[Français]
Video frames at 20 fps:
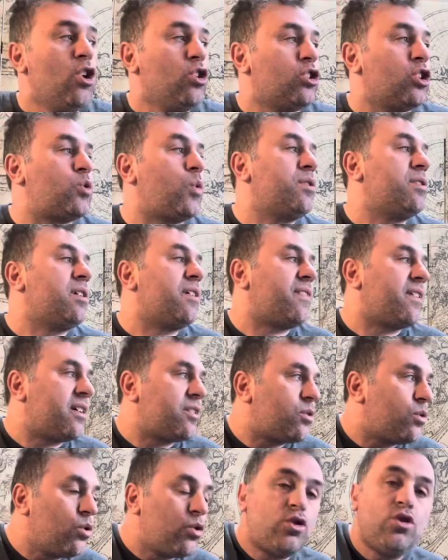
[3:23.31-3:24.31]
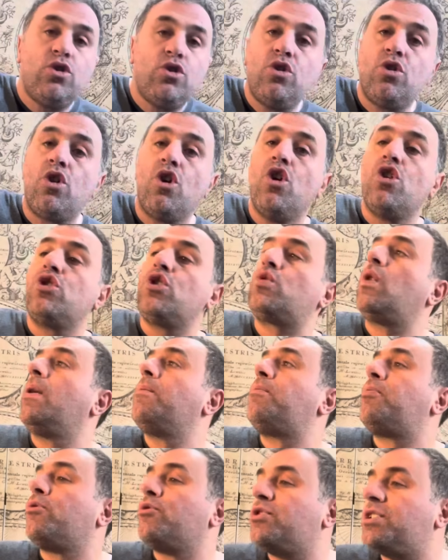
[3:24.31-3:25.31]
que ce soit une infrastructure, que ce soit
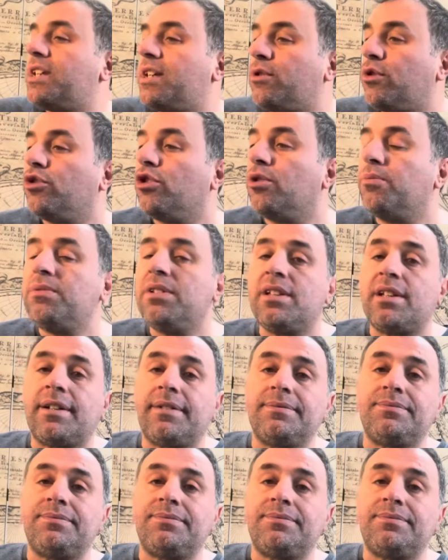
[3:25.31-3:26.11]
un projet économique,